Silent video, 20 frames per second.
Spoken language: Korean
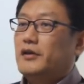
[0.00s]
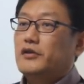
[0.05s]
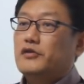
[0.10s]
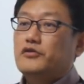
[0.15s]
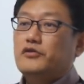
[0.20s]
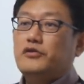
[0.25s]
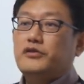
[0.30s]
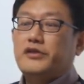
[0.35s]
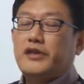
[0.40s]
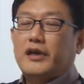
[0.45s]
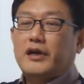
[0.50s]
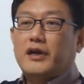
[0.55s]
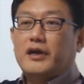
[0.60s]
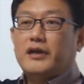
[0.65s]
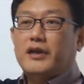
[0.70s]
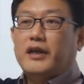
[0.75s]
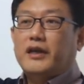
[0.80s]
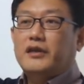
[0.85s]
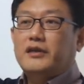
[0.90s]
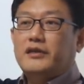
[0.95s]

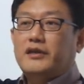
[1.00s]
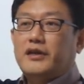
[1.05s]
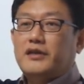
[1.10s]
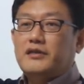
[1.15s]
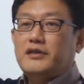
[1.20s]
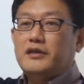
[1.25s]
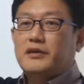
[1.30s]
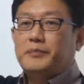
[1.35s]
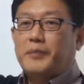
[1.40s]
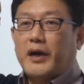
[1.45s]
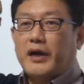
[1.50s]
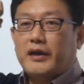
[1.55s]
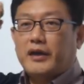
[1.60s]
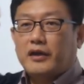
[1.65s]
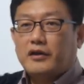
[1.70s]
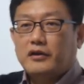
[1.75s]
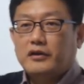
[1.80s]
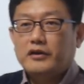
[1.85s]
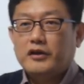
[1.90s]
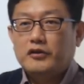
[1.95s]
출세간의 인의지를
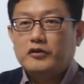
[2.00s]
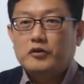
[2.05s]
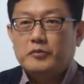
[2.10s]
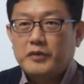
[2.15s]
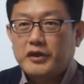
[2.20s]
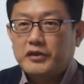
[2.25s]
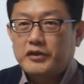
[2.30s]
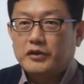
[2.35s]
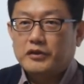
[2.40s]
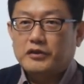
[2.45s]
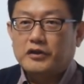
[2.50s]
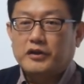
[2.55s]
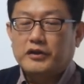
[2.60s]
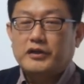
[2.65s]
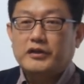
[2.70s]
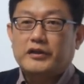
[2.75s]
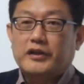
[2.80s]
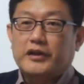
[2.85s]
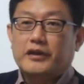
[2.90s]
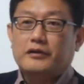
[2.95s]
밖에 꺼내놓으면요
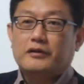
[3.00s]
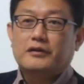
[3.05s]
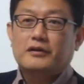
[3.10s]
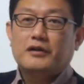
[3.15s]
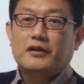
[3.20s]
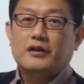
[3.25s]
덕이 돼요.